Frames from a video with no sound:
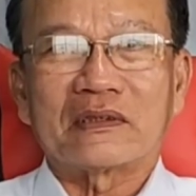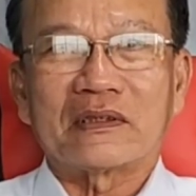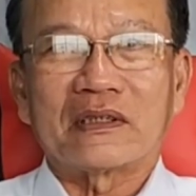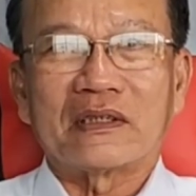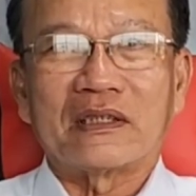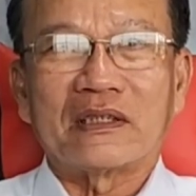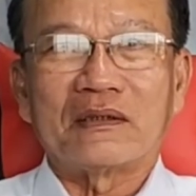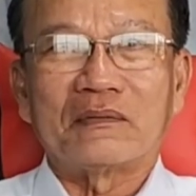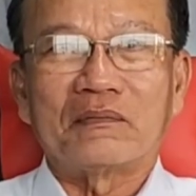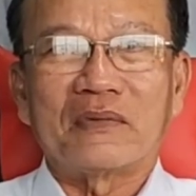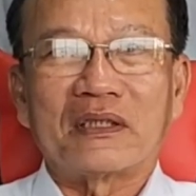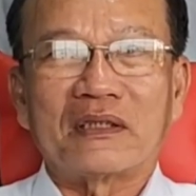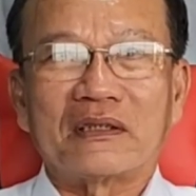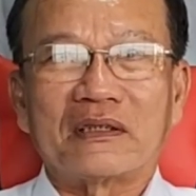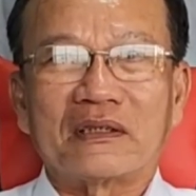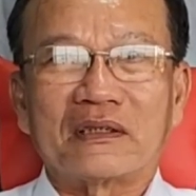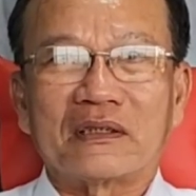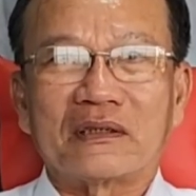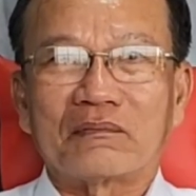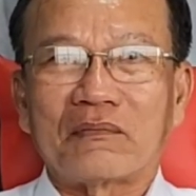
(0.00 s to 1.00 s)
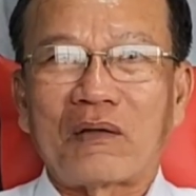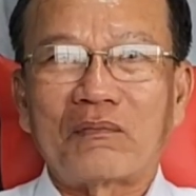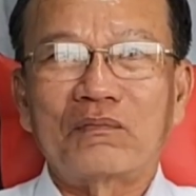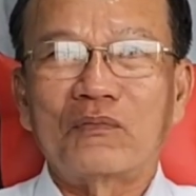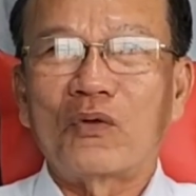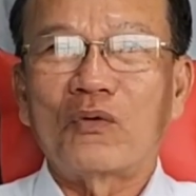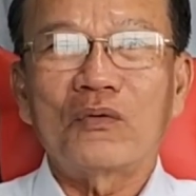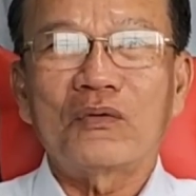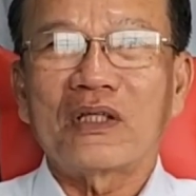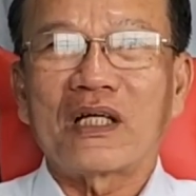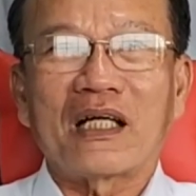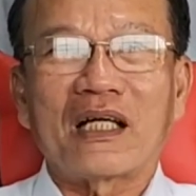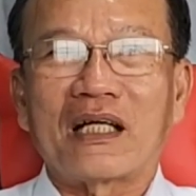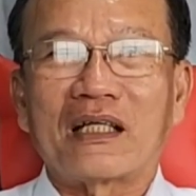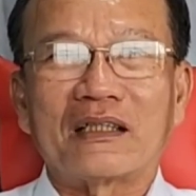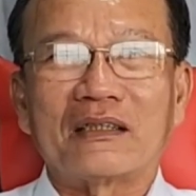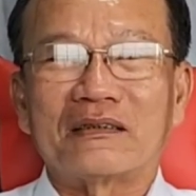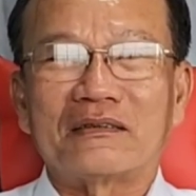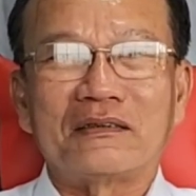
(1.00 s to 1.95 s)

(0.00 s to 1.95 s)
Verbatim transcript: thì mình mong muốn là